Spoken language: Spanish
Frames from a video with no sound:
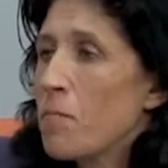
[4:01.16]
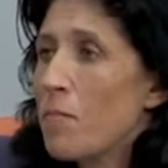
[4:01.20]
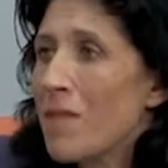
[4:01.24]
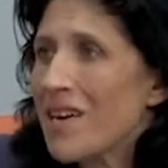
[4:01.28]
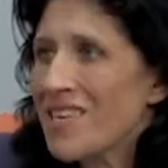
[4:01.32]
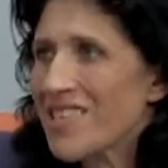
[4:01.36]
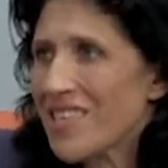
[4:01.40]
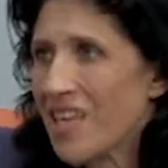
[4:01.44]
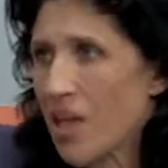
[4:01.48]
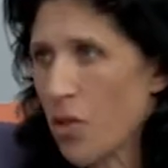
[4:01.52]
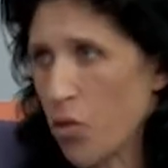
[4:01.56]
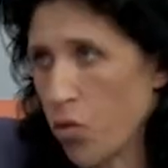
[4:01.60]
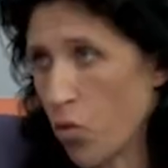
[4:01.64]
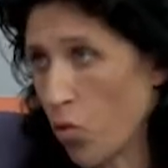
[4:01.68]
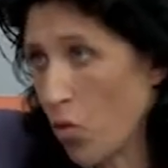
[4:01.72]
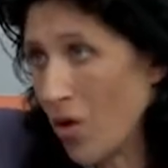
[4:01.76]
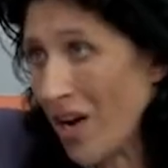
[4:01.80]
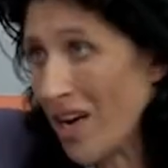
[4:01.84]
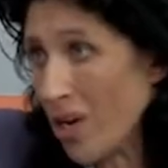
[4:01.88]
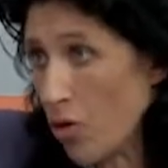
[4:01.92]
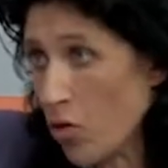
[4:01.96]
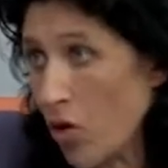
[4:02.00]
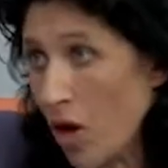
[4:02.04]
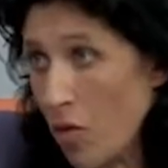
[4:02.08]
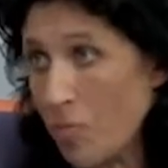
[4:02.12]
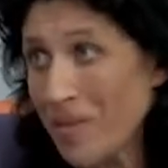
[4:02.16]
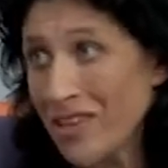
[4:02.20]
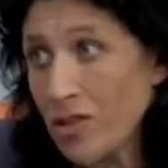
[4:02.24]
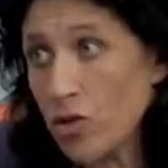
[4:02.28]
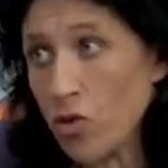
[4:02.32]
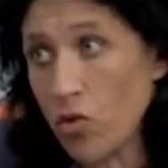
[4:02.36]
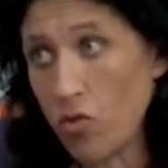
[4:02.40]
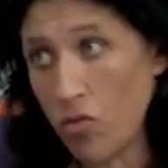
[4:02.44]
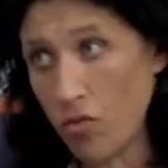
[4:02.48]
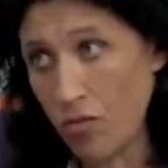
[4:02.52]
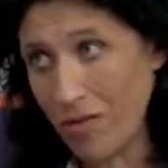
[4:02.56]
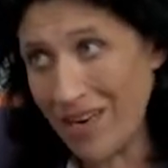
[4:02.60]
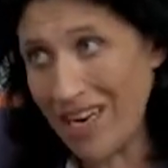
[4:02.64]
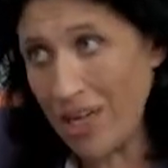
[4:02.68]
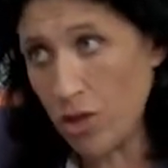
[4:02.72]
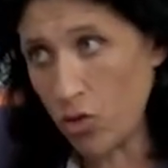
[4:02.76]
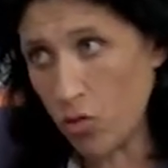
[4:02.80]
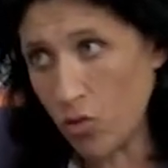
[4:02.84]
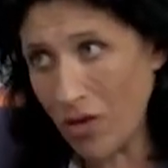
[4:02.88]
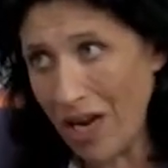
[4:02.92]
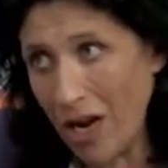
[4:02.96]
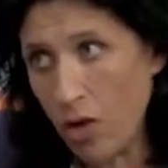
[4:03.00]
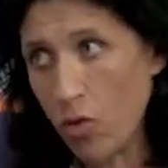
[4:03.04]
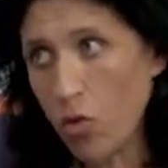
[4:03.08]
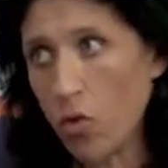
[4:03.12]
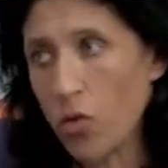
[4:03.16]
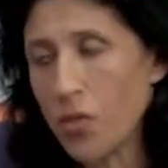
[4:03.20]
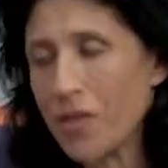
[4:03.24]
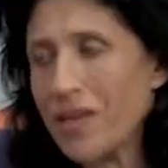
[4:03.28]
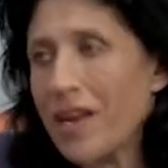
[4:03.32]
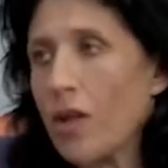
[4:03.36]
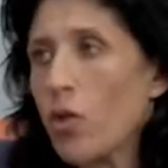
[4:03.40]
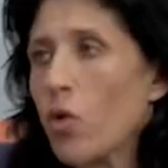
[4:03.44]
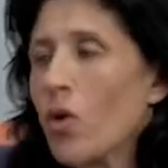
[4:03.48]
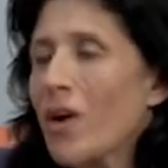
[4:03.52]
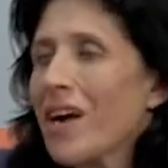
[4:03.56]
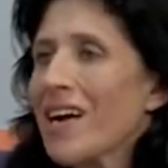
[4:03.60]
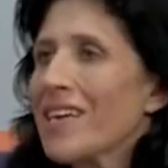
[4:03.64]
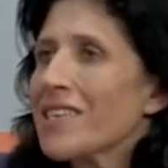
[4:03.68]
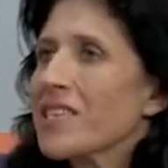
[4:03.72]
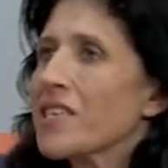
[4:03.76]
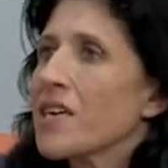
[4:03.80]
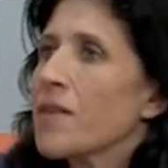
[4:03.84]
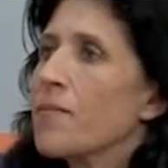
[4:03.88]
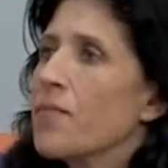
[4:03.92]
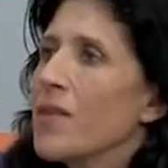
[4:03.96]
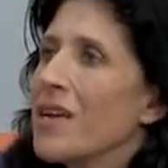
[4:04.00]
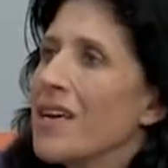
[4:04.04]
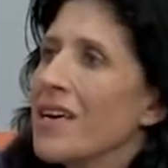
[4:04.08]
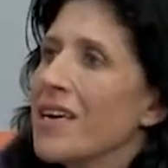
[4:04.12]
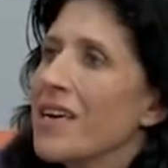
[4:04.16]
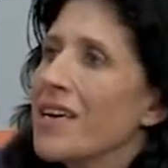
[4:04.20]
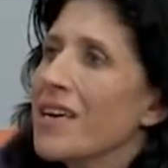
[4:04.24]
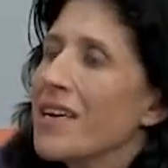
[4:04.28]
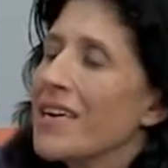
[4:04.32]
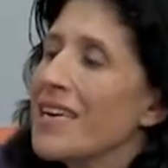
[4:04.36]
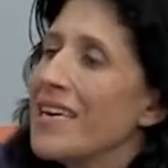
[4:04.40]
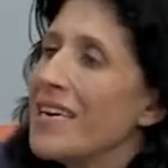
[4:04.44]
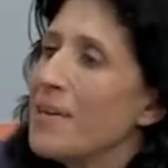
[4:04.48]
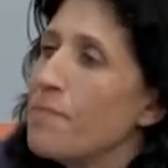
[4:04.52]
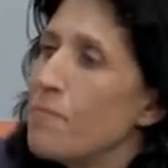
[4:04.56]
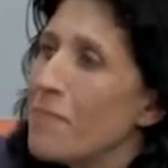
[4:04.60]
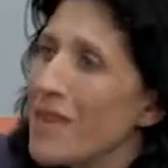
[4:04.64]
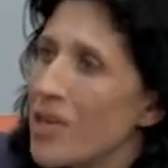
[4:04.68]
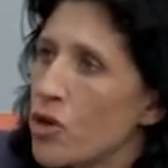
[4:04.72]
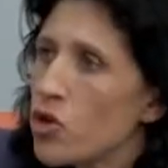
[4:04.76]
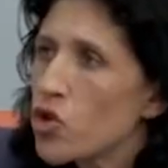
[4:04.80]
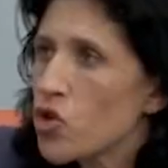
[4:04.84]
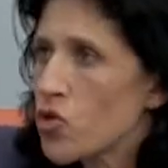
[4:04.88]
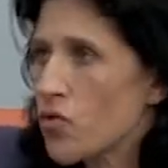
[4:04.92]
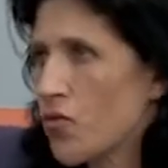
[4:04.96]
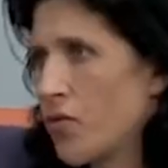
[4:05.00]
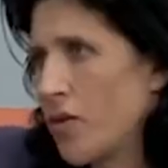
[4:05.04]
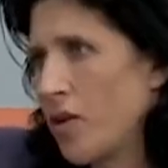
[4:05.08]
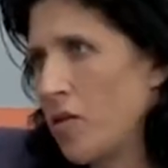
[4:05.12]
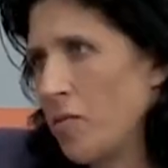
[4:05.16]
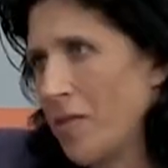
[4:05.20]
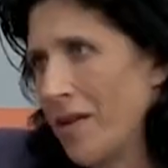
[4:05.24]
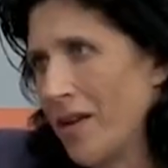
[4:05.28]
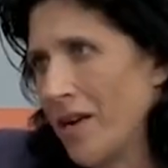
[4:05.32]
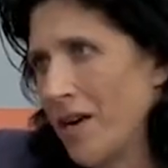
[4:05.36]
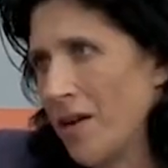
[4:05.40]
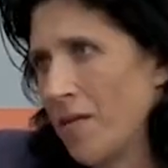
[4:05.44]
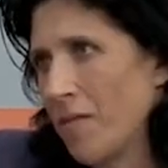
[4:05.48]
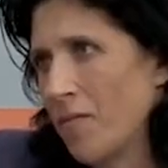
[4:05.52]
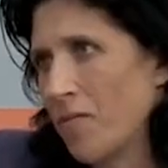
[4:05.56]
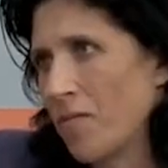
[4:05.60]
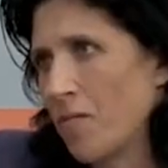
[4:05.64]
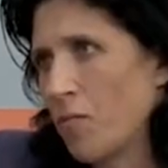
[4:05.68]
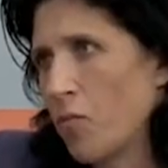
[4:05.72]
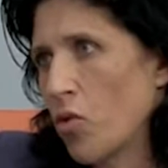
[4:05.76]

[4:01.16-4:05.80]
más azúcar que un alimento natural o cocinado en casa y menos fibra.